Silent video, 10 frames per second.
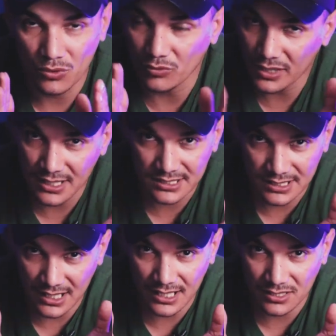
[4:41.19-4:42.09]
ولا
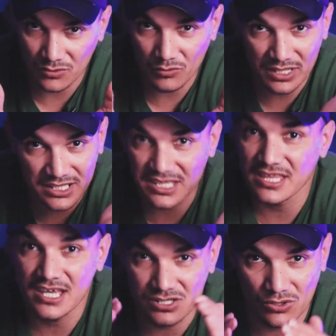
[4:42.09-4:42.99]
تتعاركوا ولا
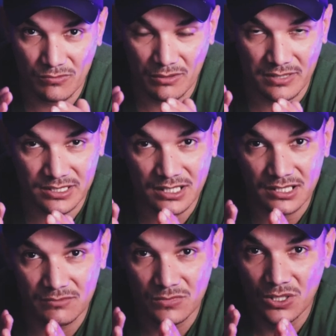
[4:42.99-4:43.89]
تتناشعوا مع
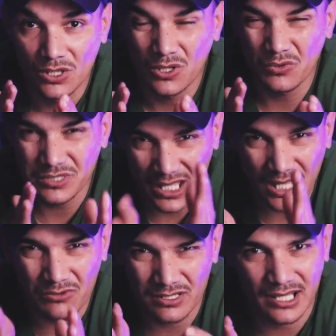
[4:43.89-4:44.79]
بعضاكم
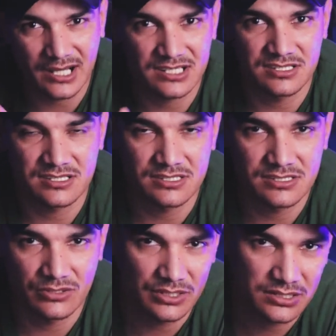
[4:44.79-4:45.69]
وتحاول تخرج
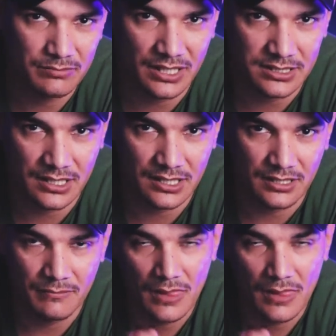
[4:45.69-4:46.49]
ديسكسيون ديك تبعتها لهم